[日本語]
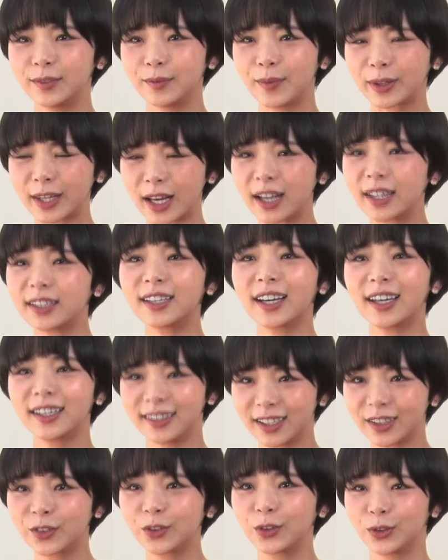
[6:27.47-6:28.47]
また会いたい
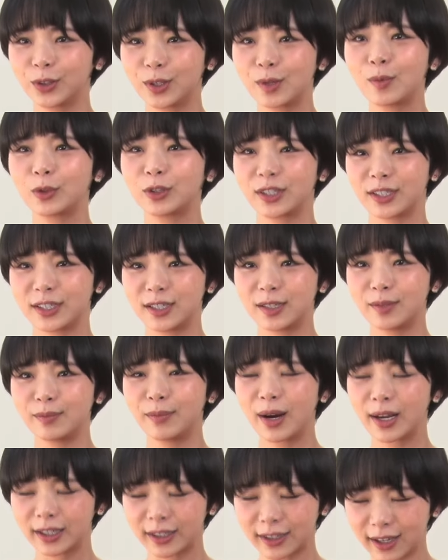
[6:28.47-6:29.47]
なという気持ちに
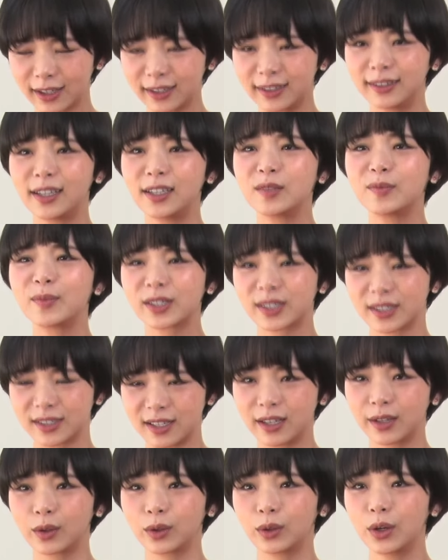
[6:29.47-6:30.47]
毎回なります
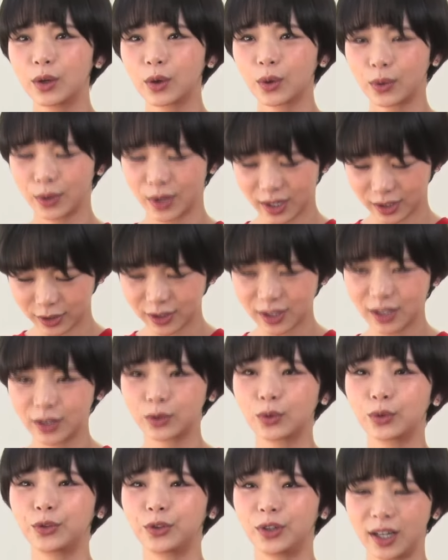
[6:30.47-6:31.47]
ね、子役さ
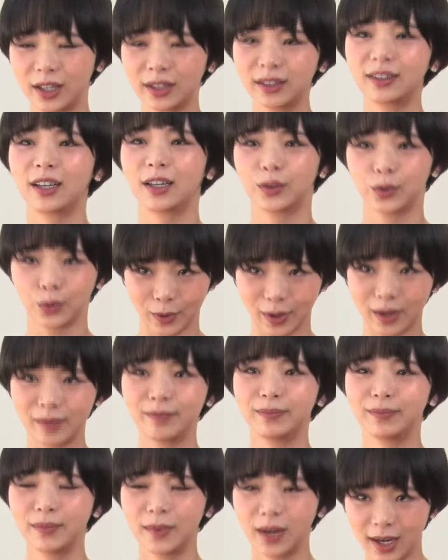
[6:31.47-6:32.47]
んと触れ合った後は。
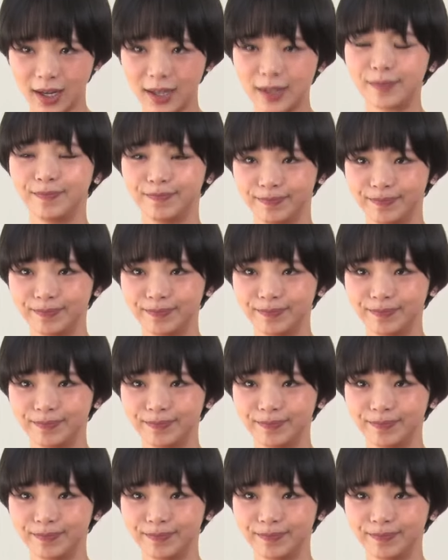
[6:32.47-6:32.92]
はい、